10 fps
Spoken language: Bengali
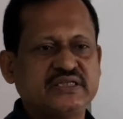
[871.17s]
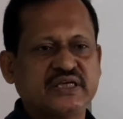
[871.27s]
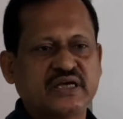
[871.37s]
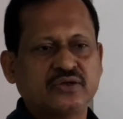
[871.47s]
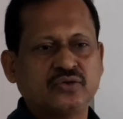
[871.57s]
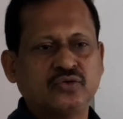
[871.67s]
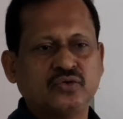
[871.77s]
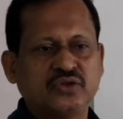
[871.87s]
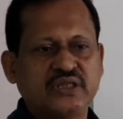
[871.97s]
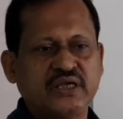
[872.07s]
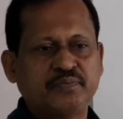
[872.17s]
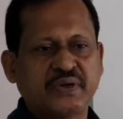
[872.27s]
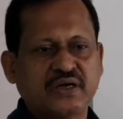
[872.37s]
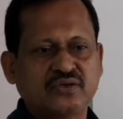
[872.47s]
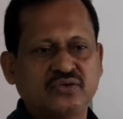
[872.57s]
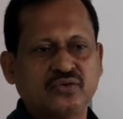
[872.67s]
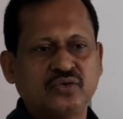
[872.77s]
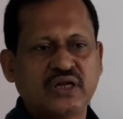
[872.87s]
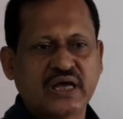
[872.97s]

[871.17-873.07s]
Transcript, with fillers: শেখানো হতে পারতো